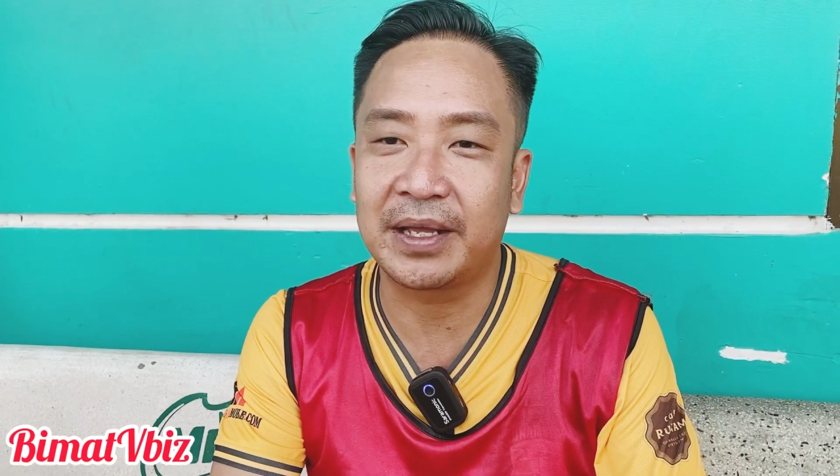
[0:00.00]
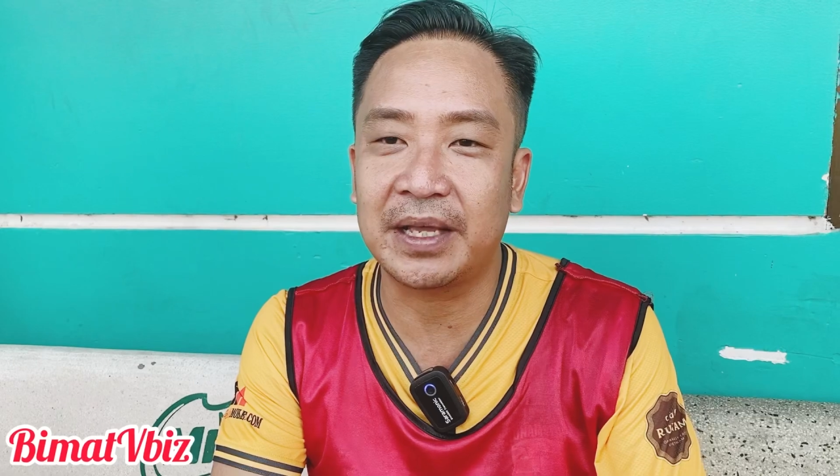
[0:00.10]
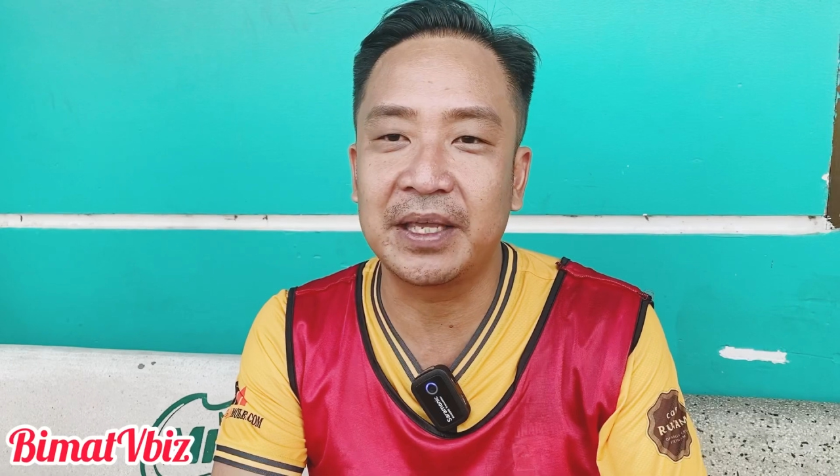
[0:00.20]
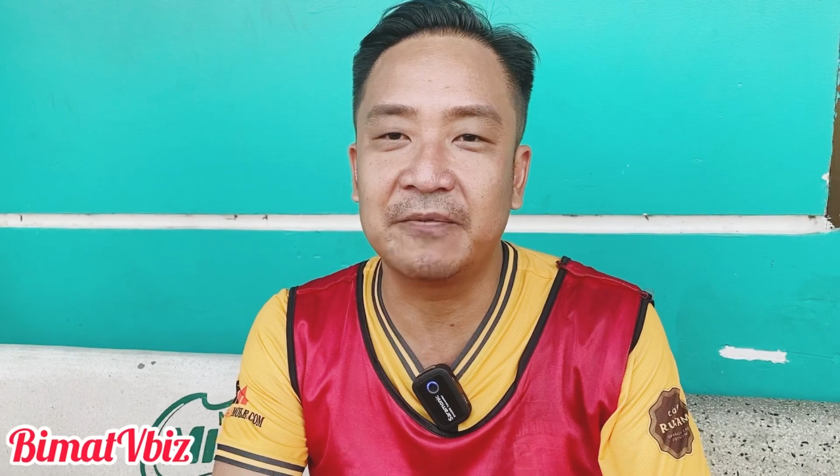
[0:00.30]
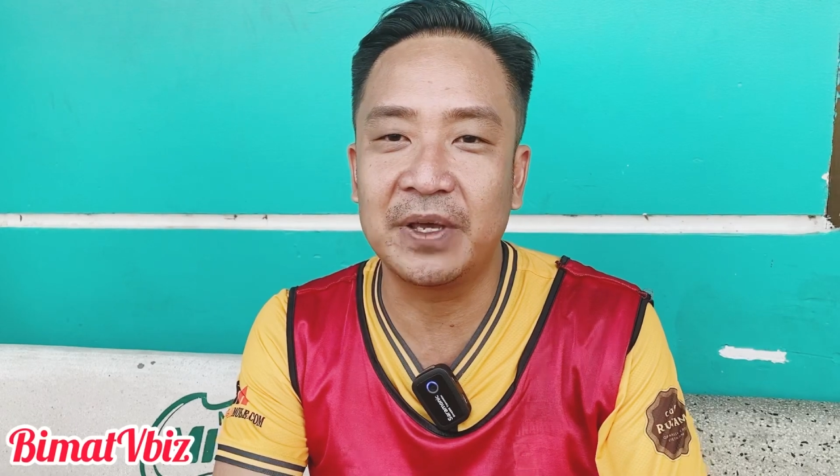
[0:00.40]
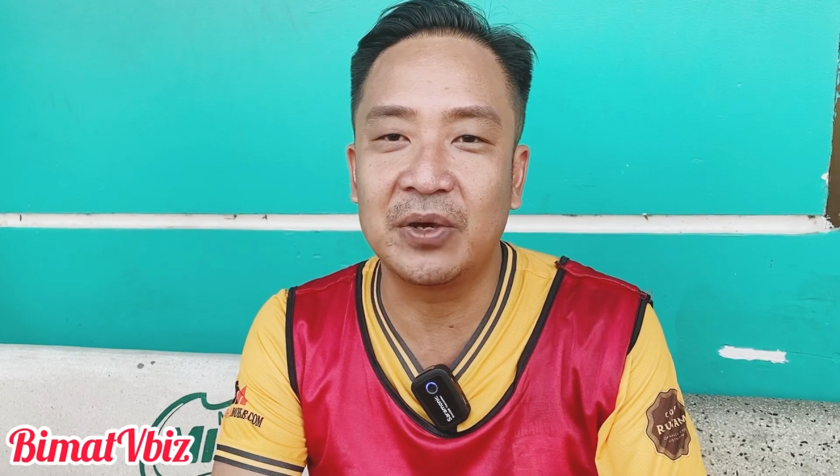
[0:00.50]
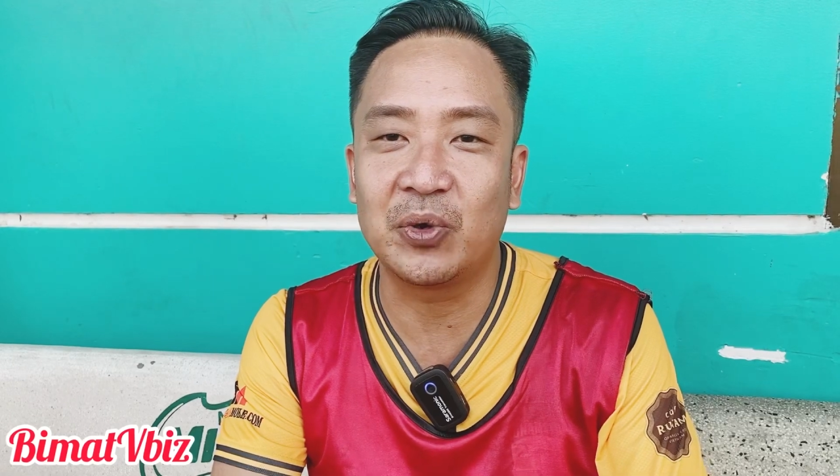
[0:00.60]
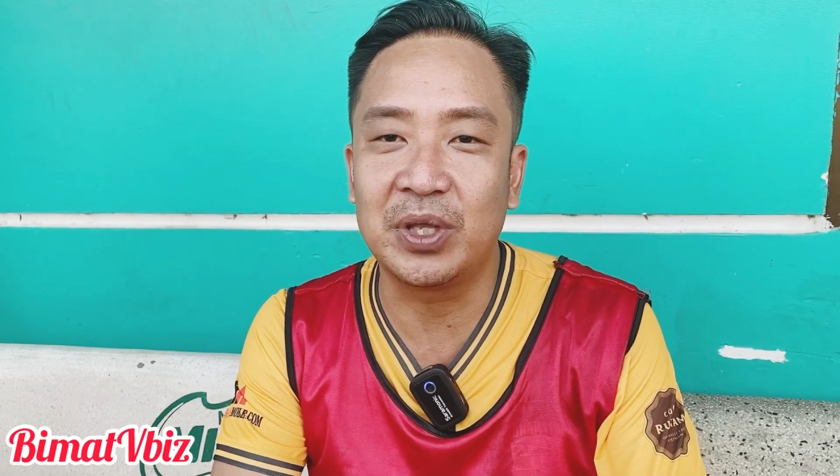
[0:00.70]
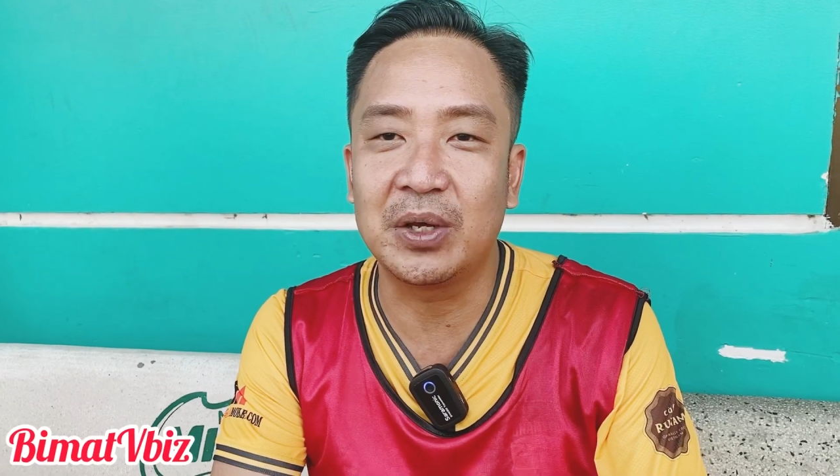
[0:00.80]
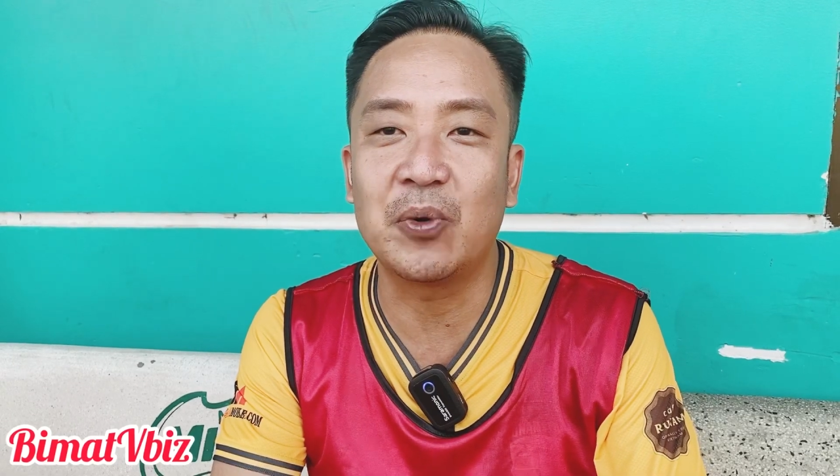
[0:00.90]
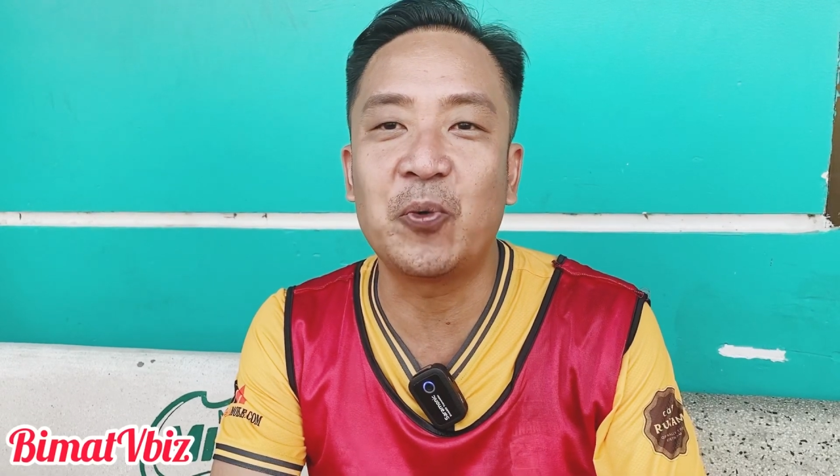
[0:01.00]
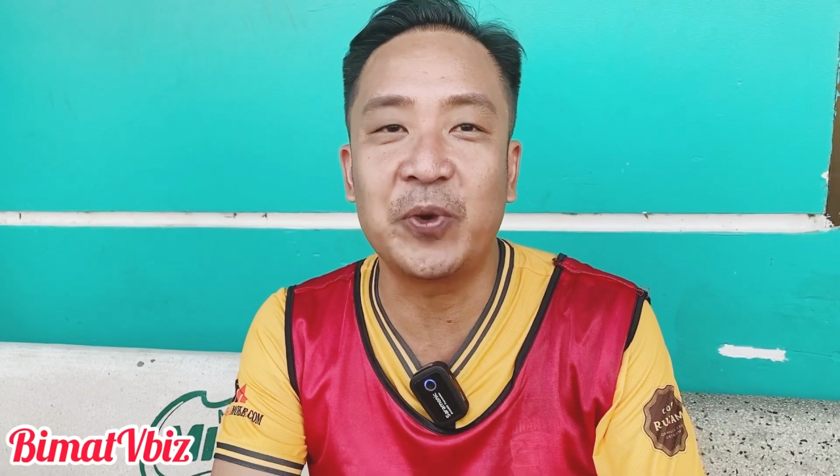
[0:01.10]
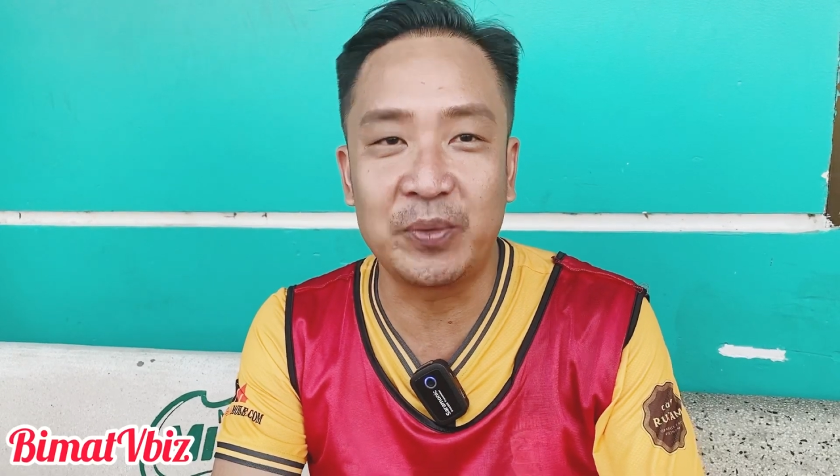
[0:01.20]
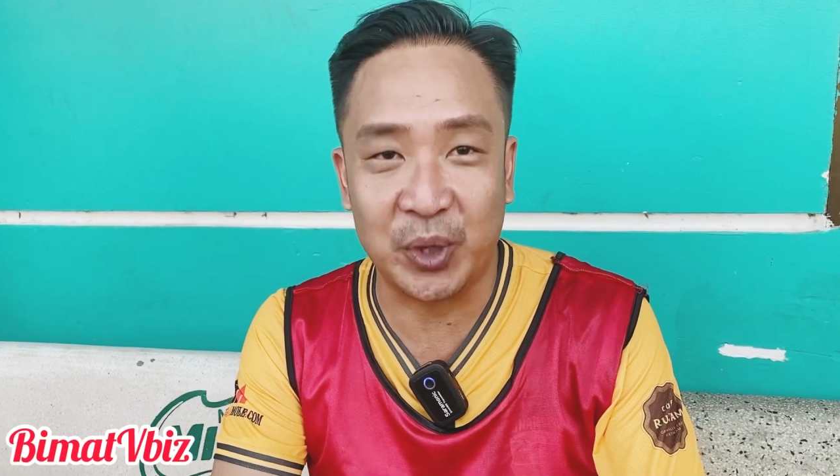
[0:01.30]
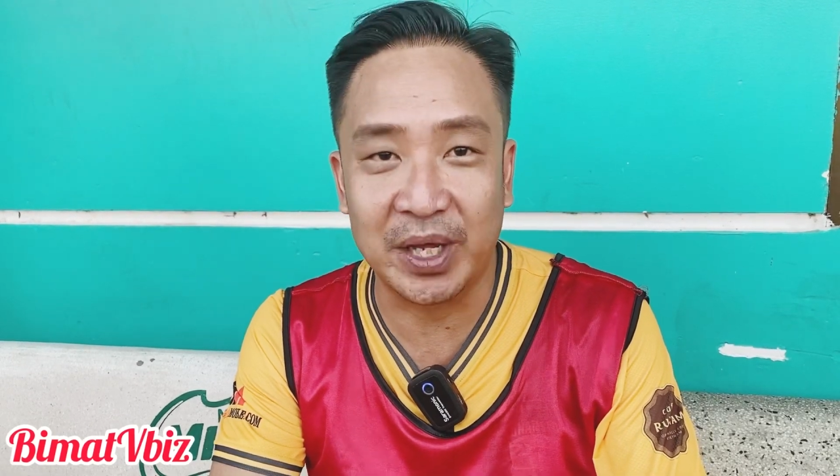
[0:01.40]
các diễn viên của những cái bộ
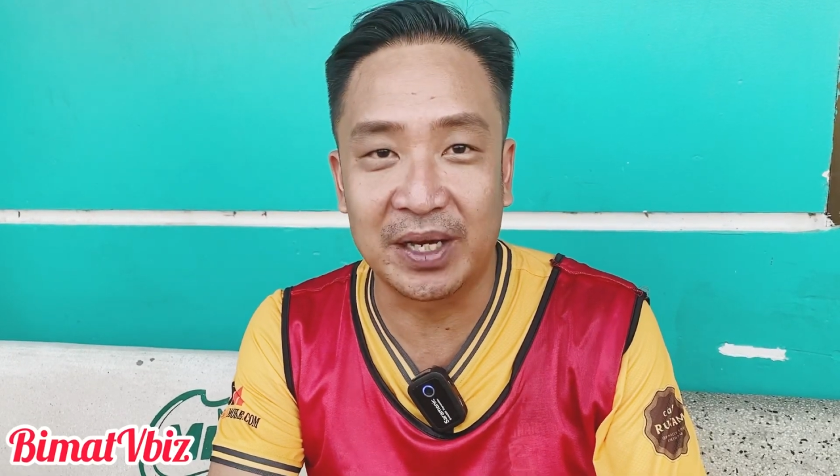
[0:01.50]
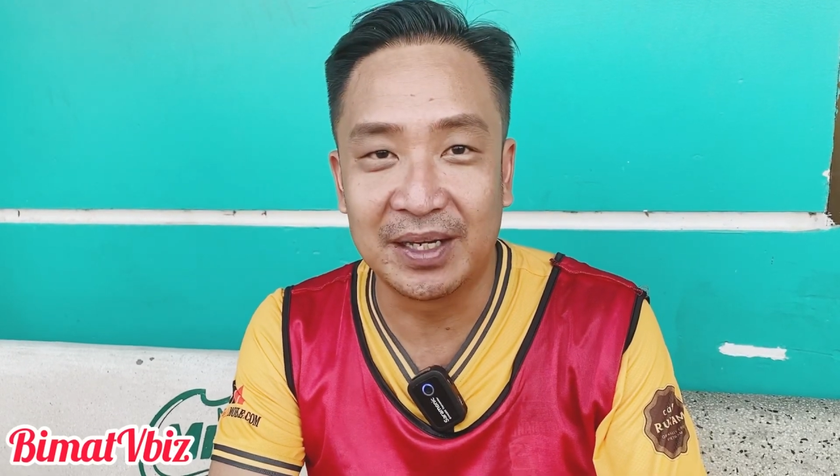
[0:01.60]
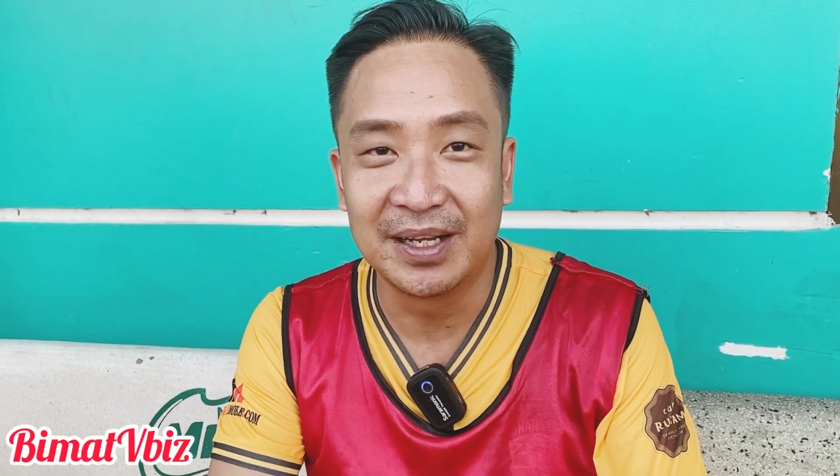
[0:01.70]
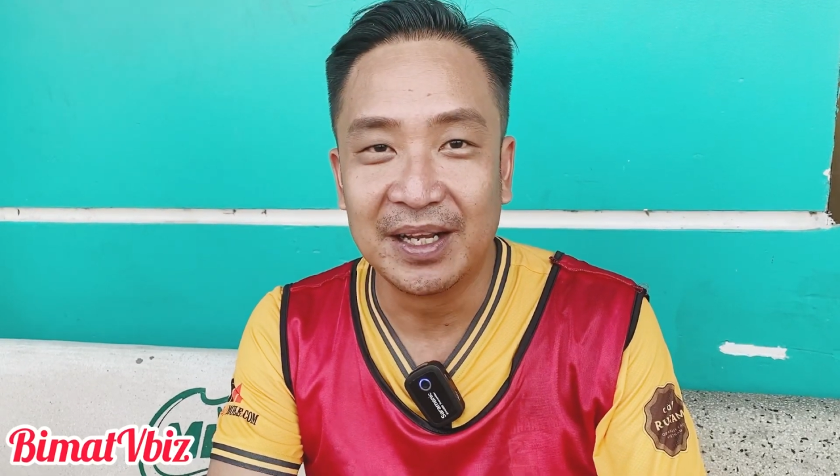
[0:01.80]
phim truyền hình